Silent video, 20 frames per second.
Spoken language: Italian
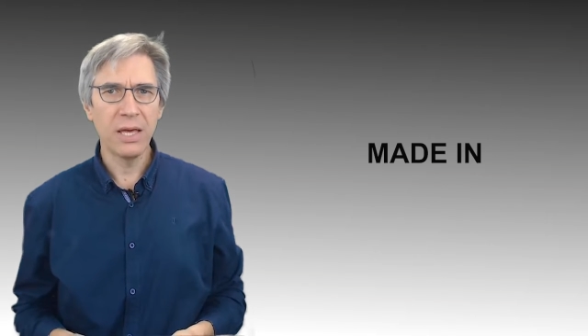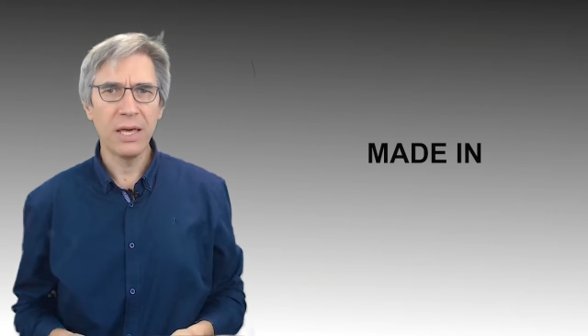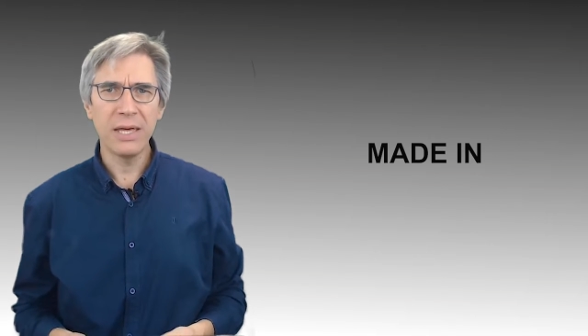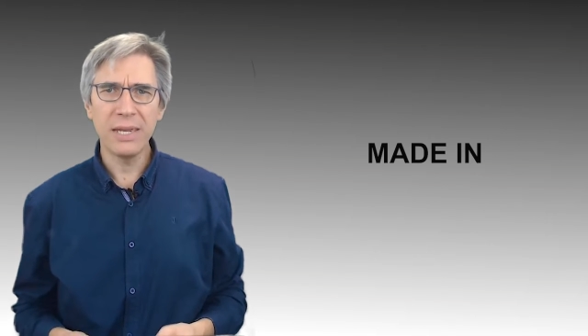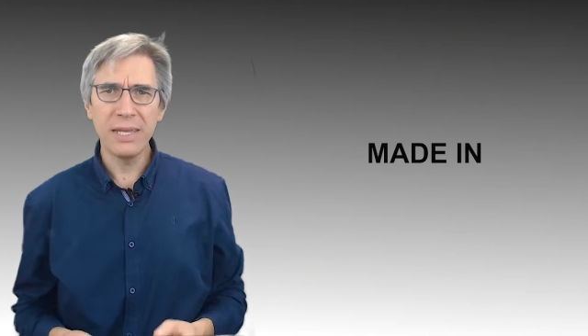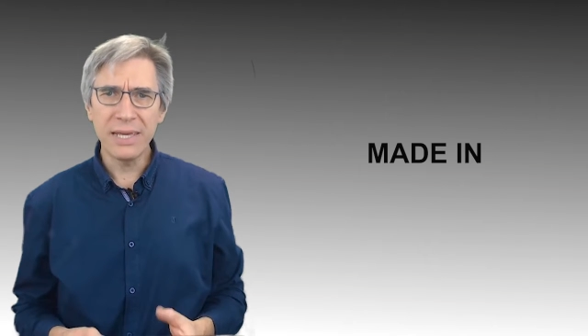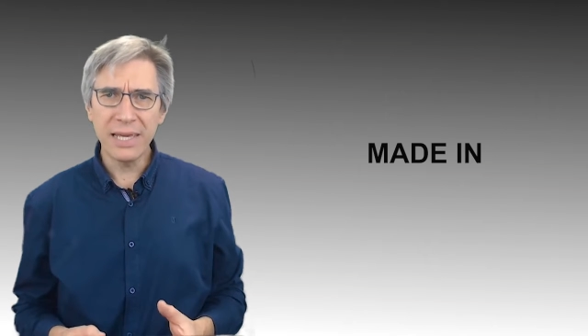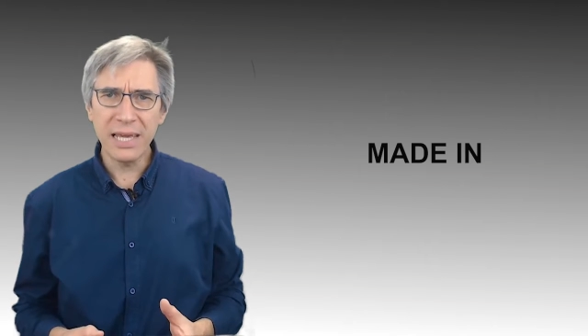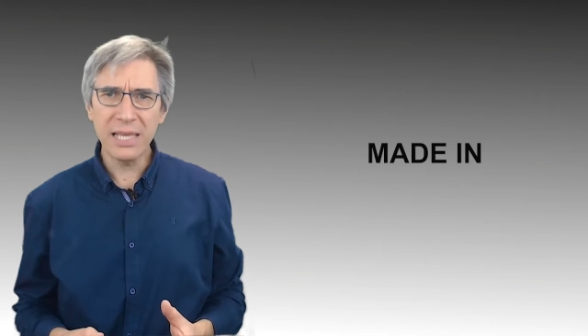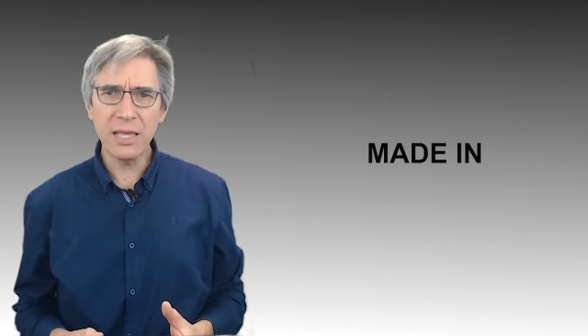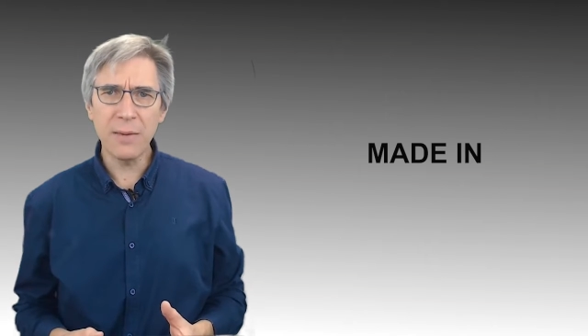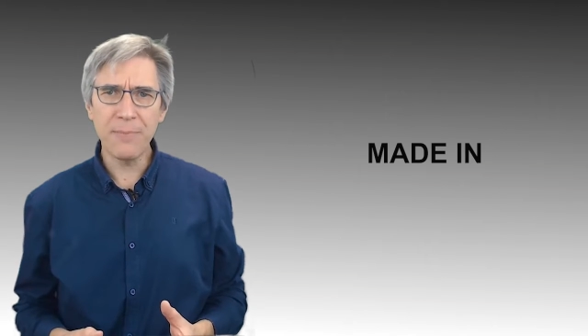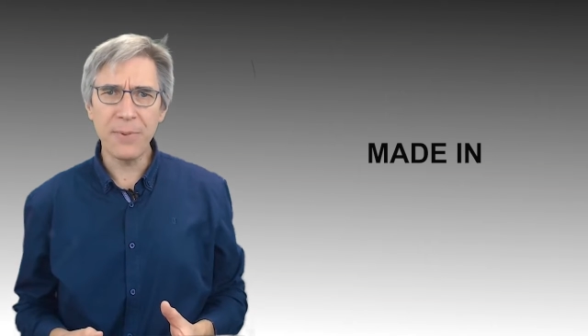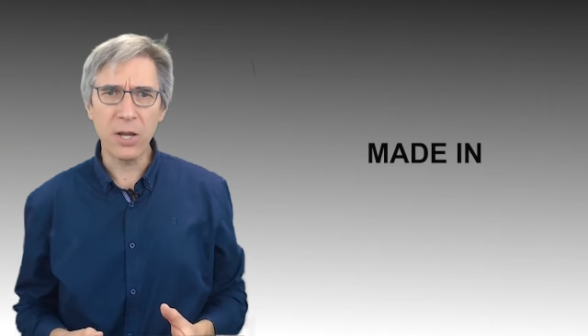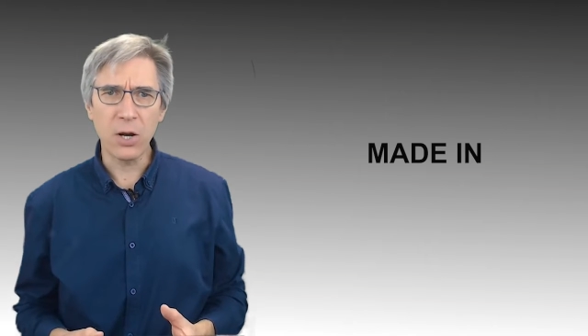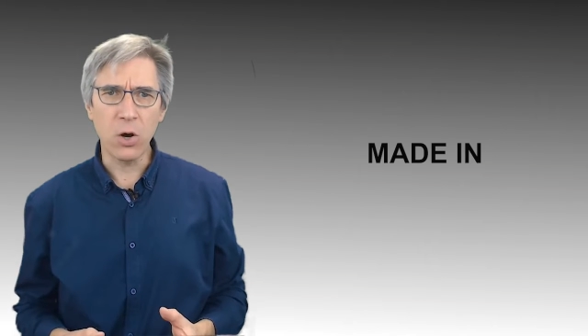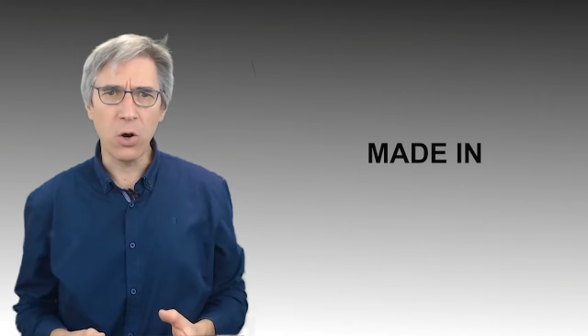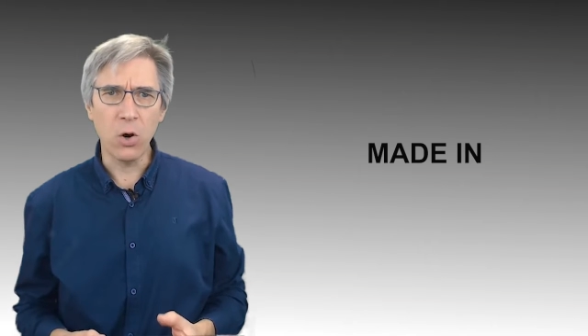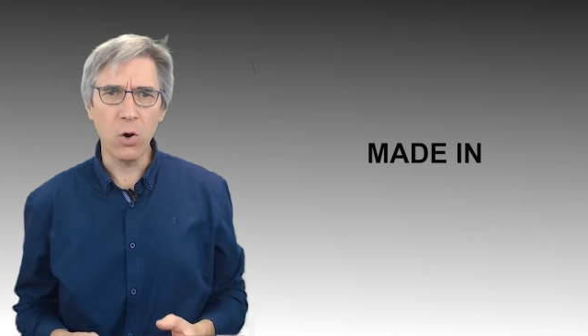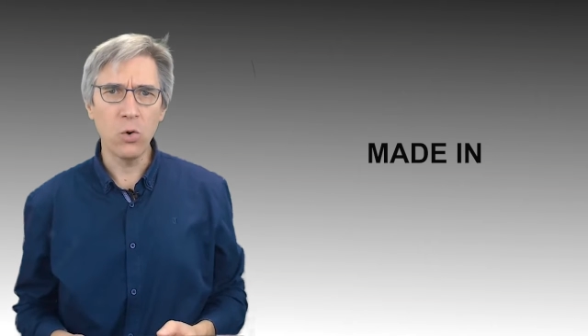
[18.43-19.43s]
Richiede
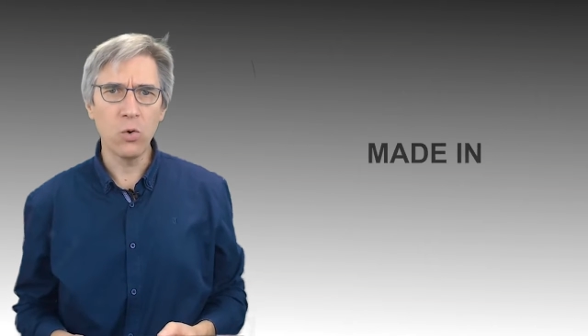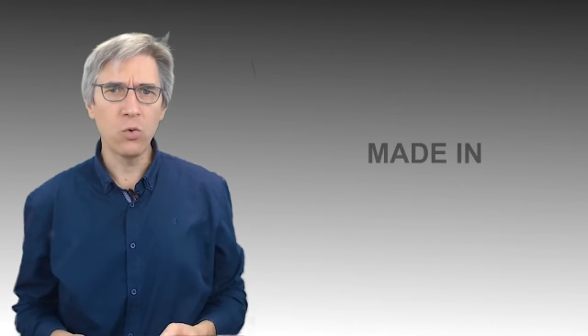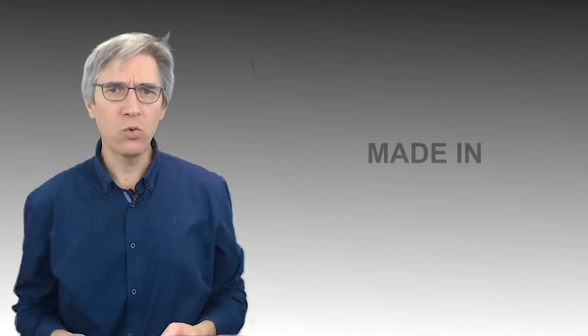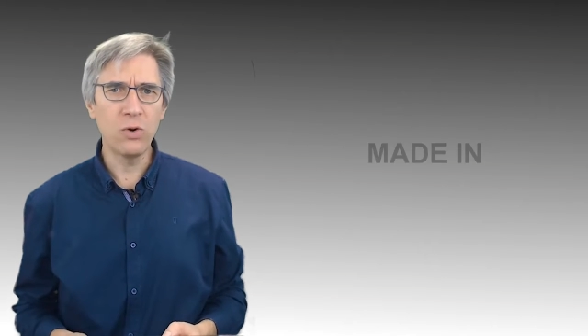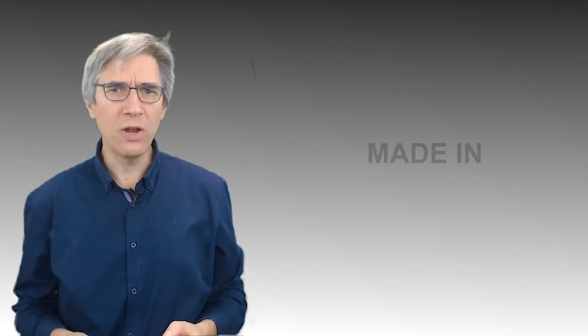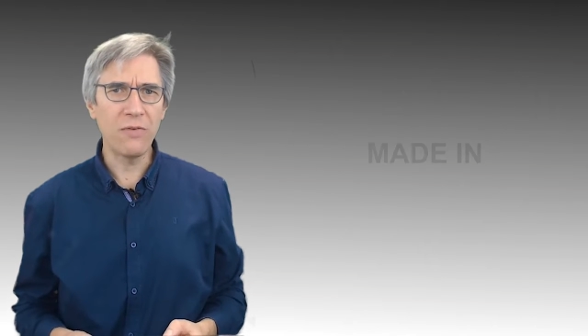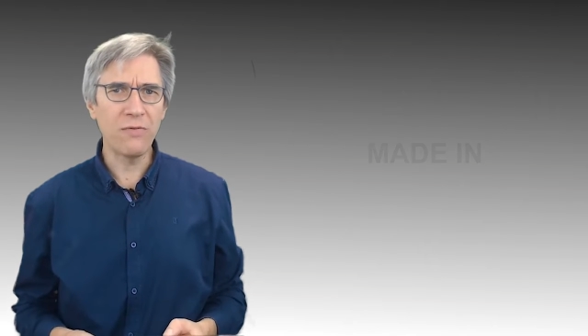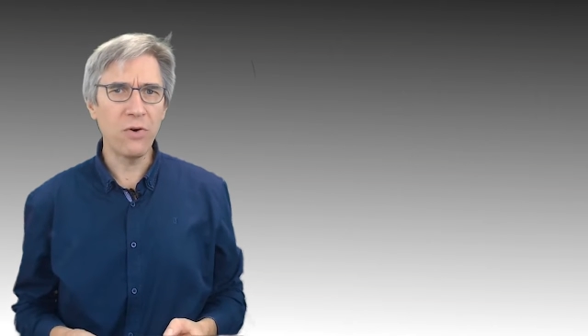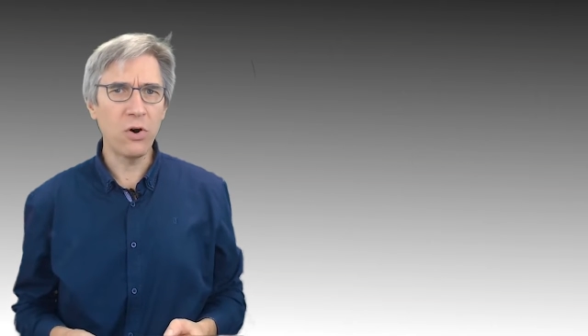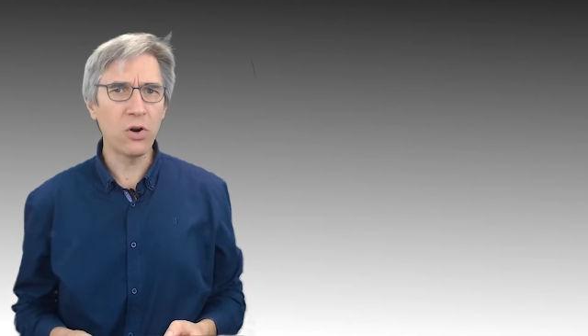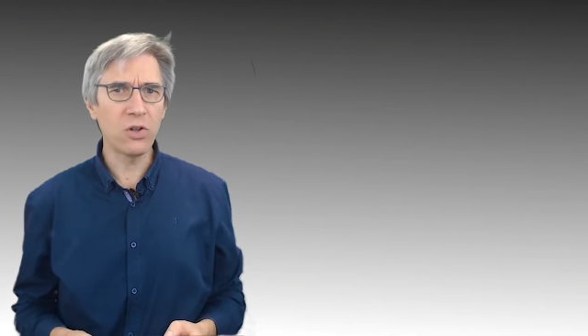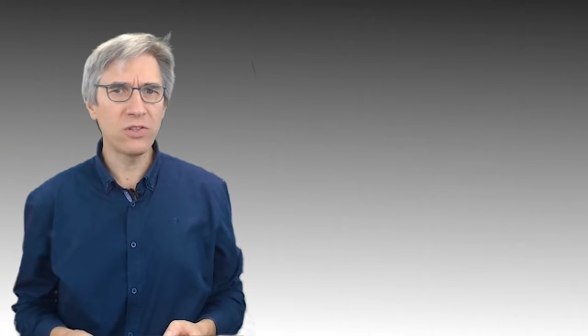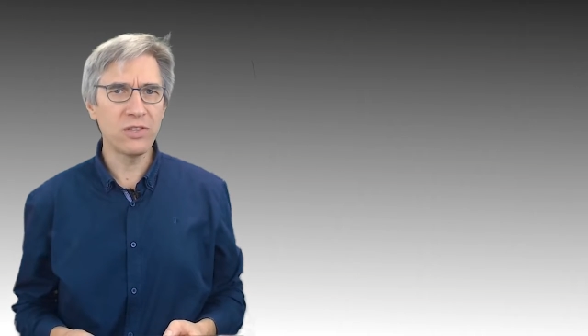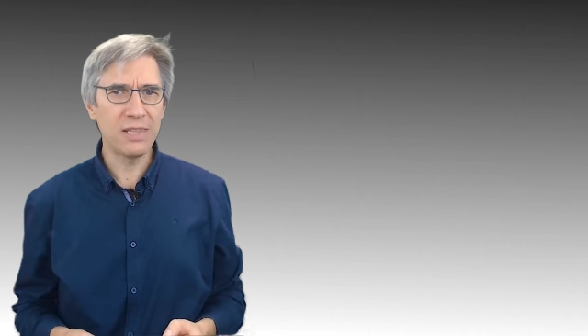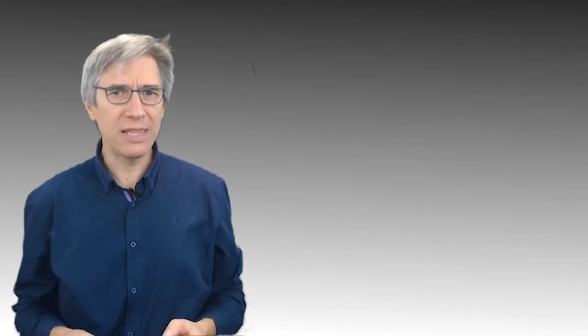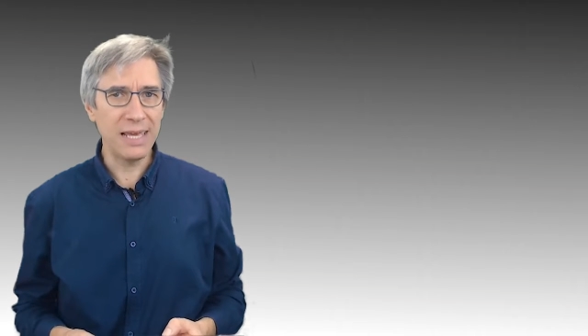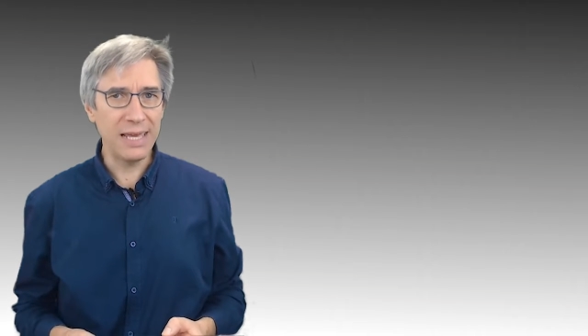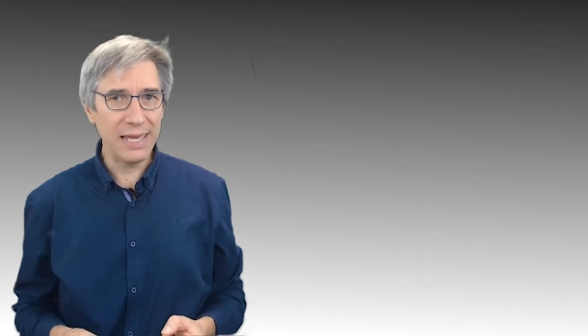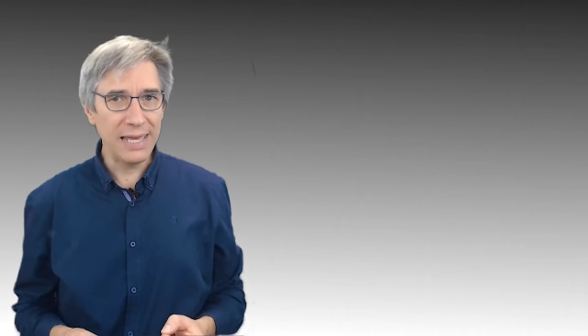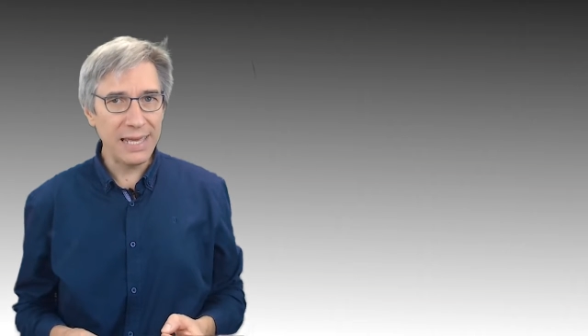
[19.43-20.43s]
però una
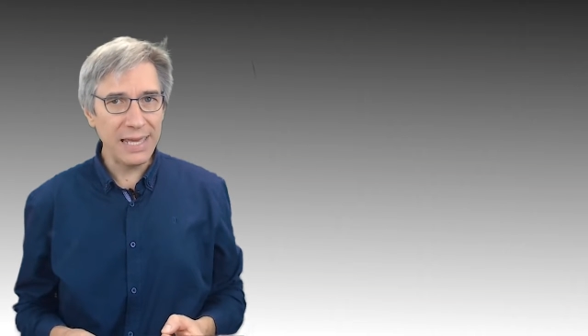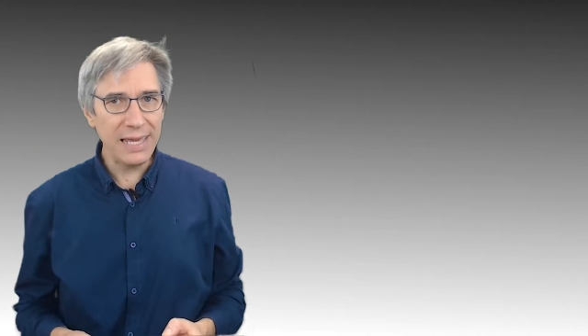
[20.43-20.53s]
forte